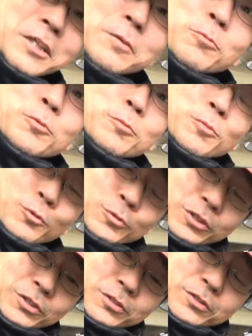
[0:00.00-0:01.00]
イヤももう
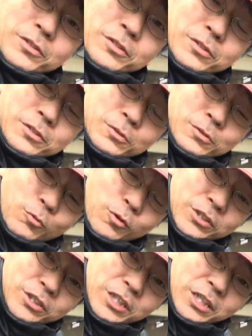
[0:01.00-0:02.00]
交
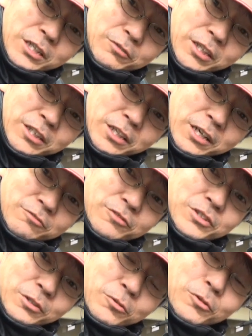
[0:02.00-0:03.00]
換しなきゃいけない何台かあるんで
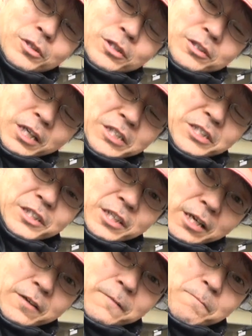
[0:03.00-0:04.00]
すけど台車で
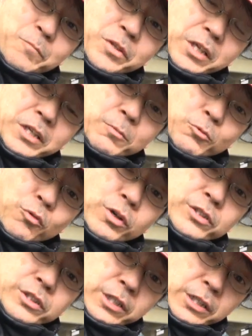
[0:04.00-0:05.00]
ねタイヤも交
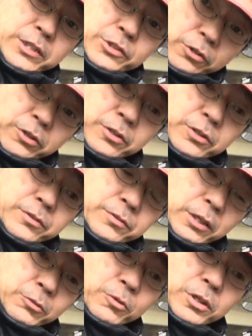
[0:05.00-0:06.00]
換しなきゃいけないでしょ
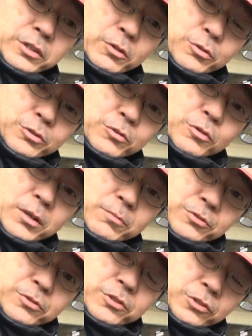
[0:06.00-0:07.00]
であとこうやってオイル交換を
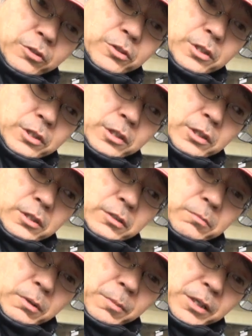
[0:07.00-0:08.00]
するでしょ、
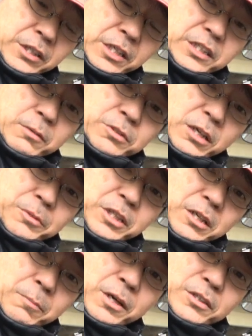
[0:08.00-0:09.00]
まあ、バッテリーが多分ダメ
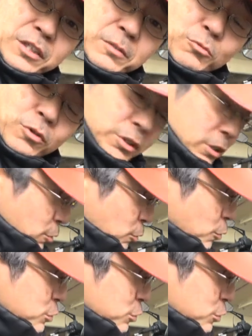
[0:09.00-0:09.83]
だねバッテリーもあと